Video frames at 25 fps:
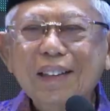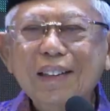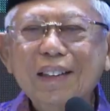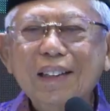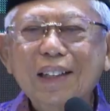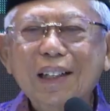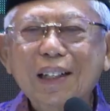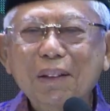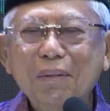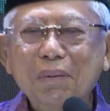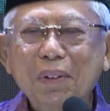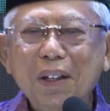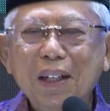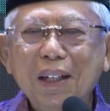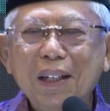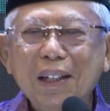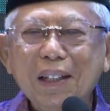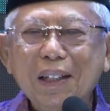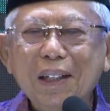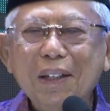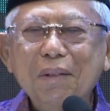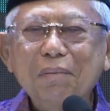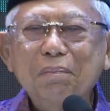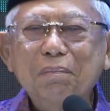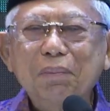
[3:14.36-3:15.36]
dalam
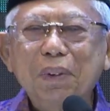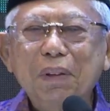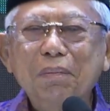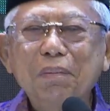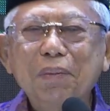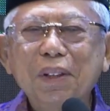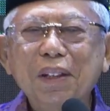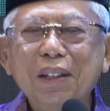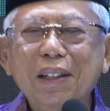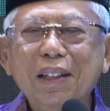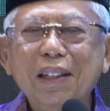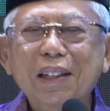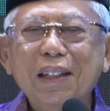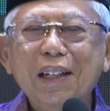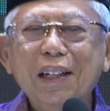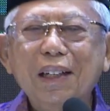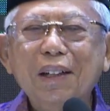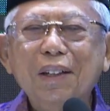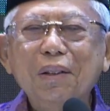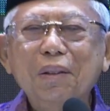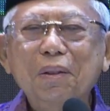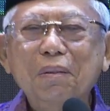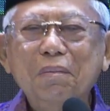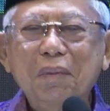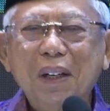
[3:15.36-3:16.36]
rangka
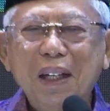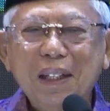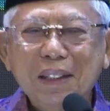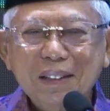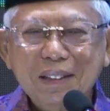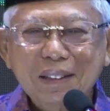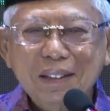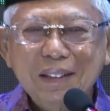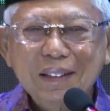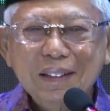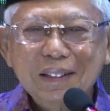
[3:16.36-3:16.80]
pemberdayaan umat